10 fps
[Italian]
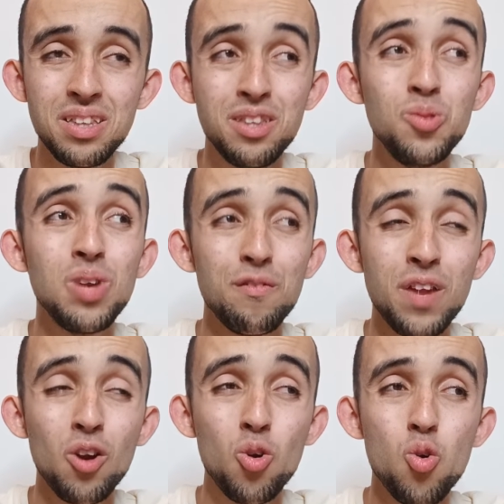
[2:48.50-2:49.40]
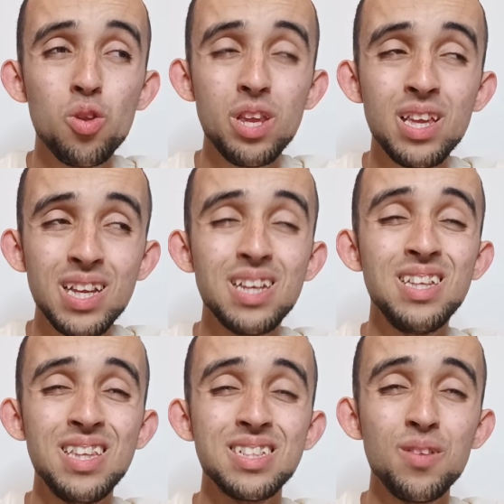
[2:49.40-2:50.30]
di una vergogna
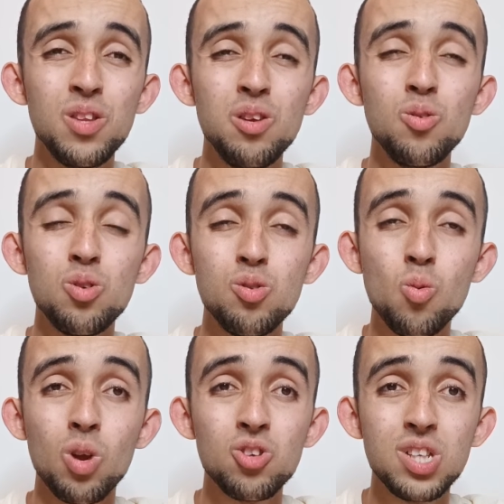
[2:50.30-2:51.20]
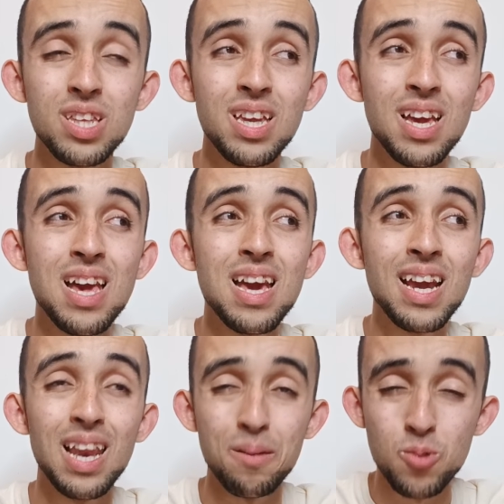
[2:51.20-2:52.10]
indescrivibile, di un, di un qualcosa di
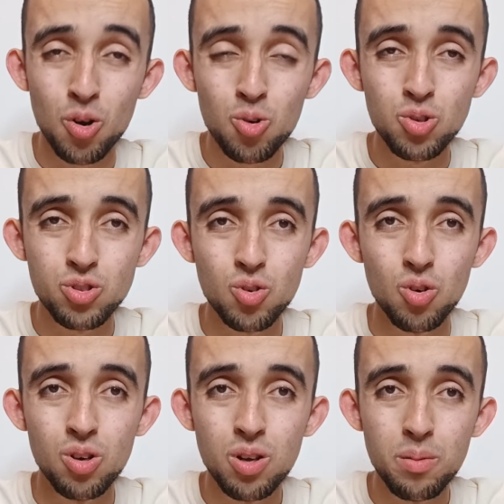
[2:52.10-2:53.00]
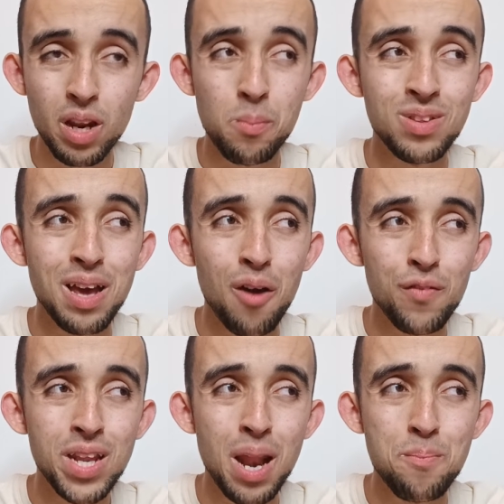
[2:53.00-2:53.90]
clamoroso perché poteva
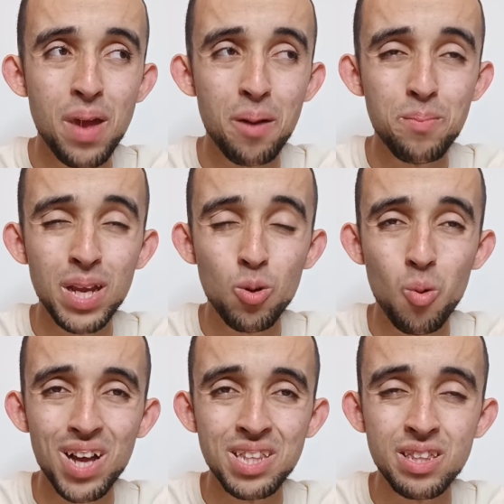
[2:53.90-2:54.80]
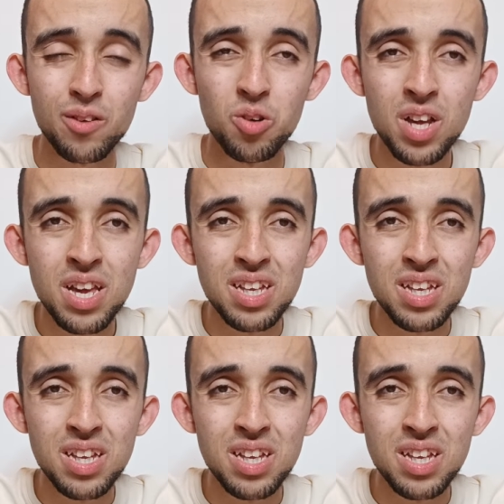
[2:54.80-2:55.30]
finire per ben 4,